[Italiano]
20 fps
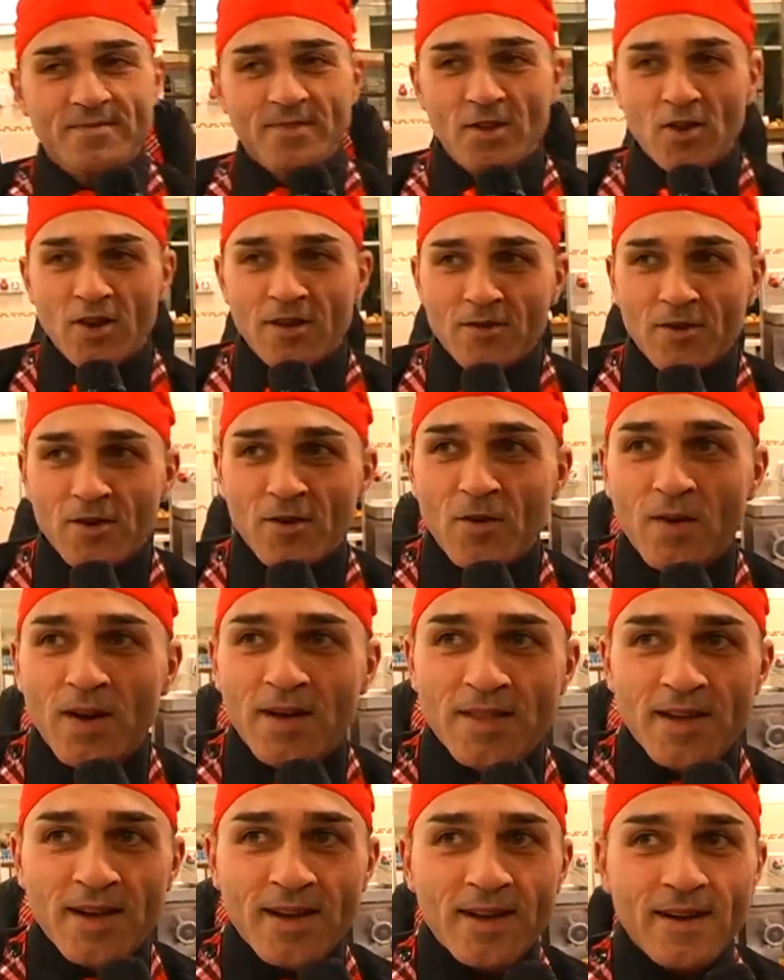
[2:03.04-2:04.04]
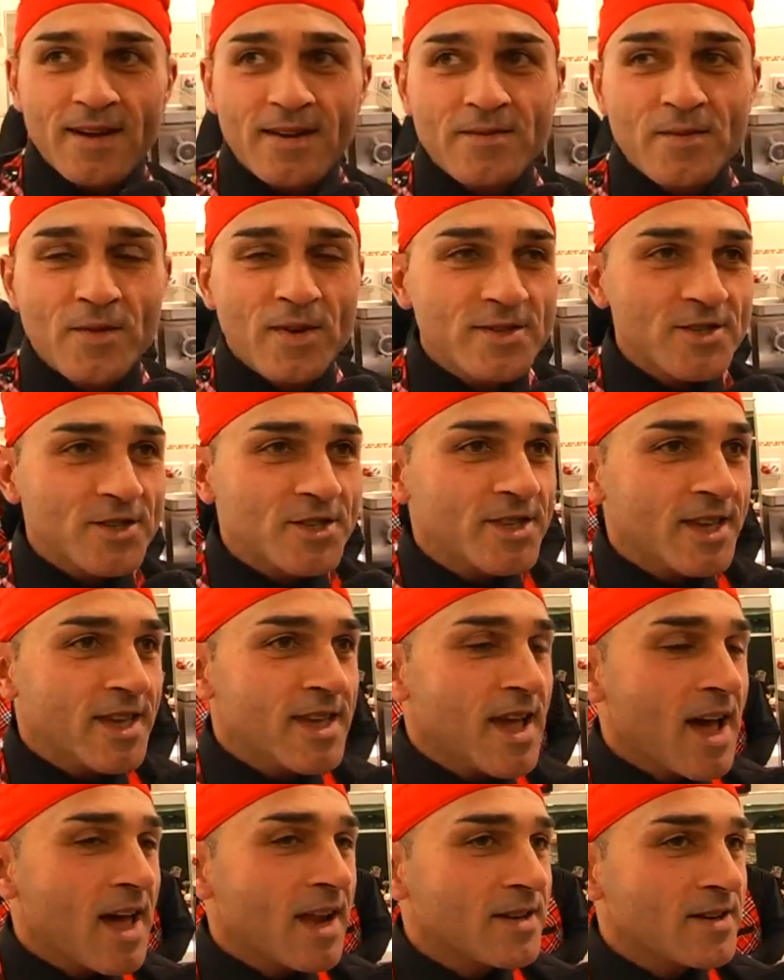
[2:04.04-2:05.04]
Io lavoro qua da quasi
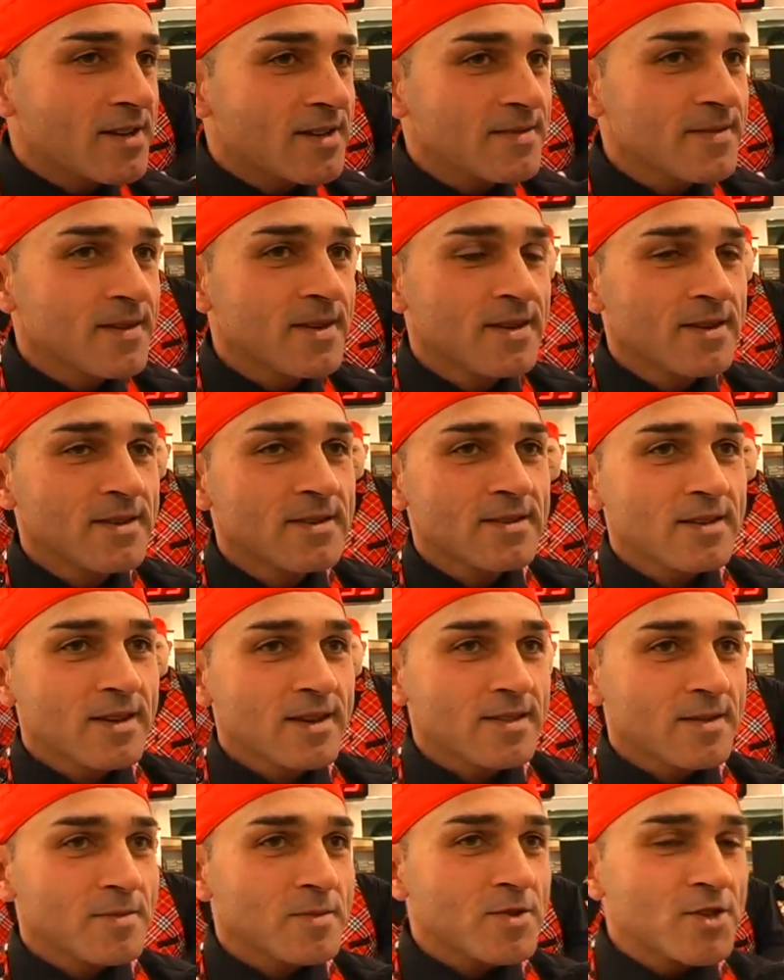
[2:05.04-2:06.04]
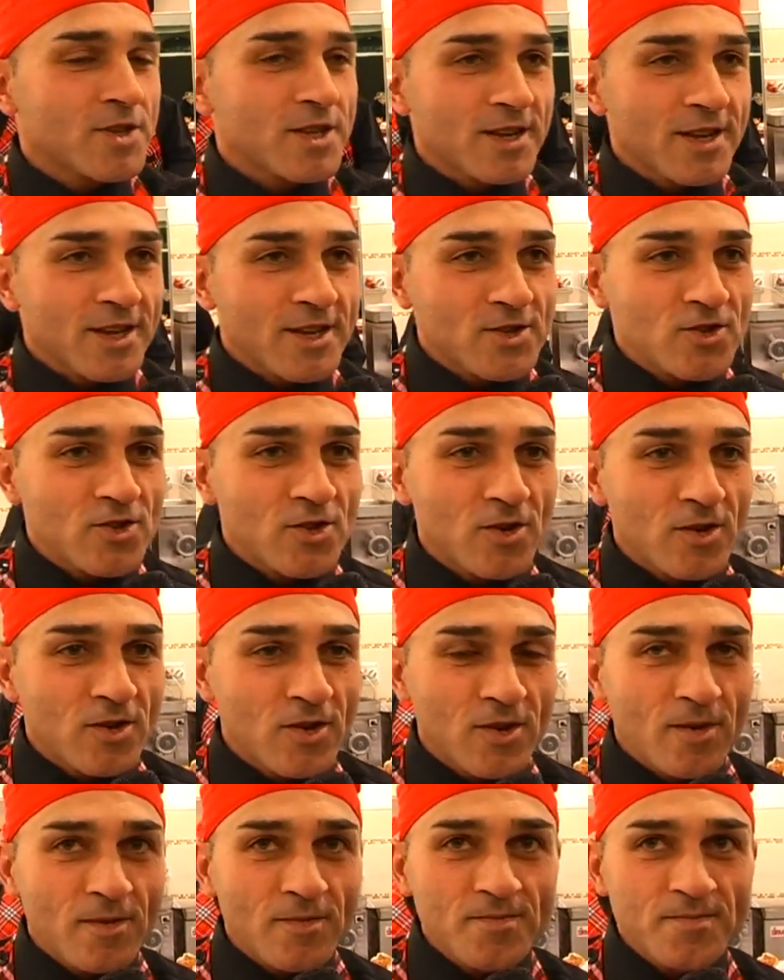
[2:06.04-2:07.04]
sei anni e devo dire che
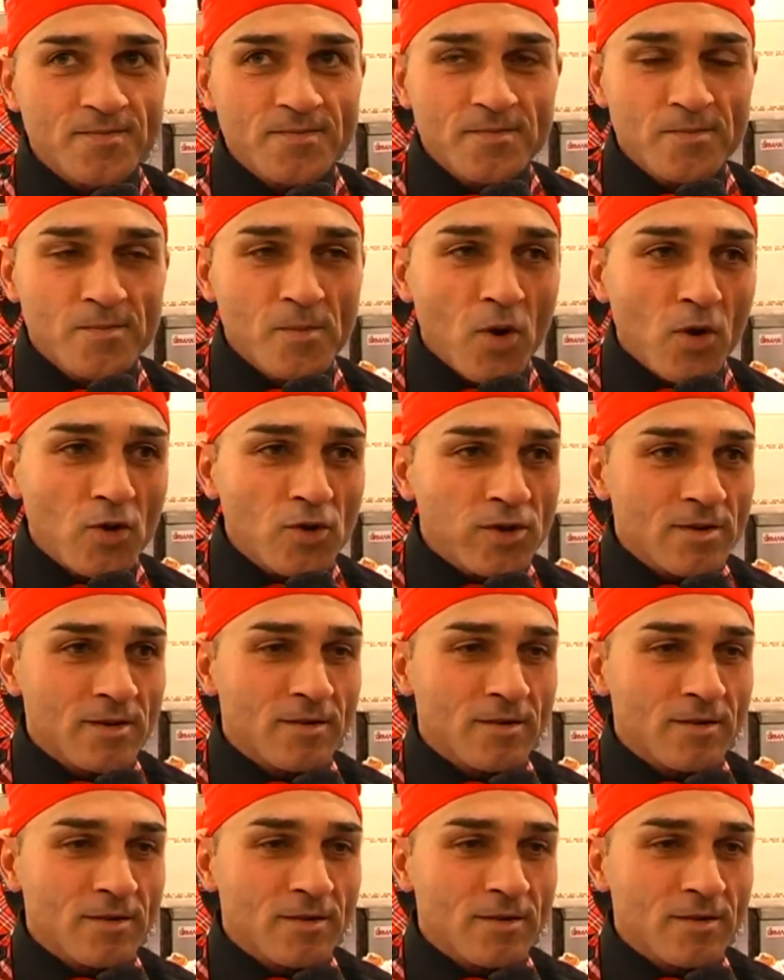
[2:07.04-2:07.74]
sono molto,